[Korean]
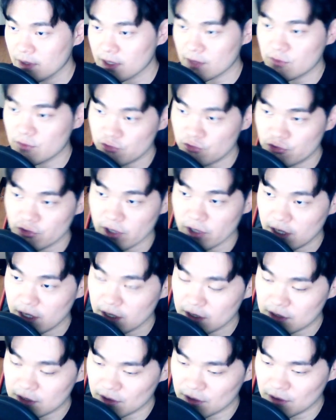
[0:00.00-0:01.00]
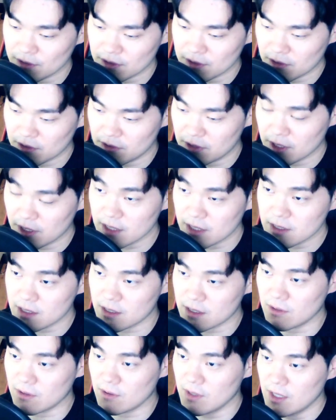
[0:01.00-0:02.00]
그러니까 둘 중에 하나겠죠. 그런 얘기
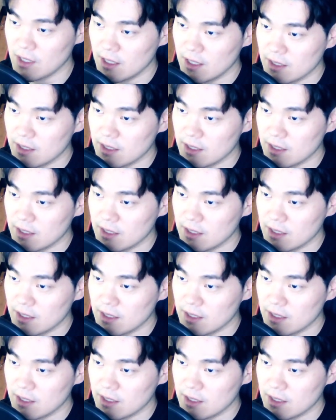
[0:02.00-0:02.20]
하잖아요.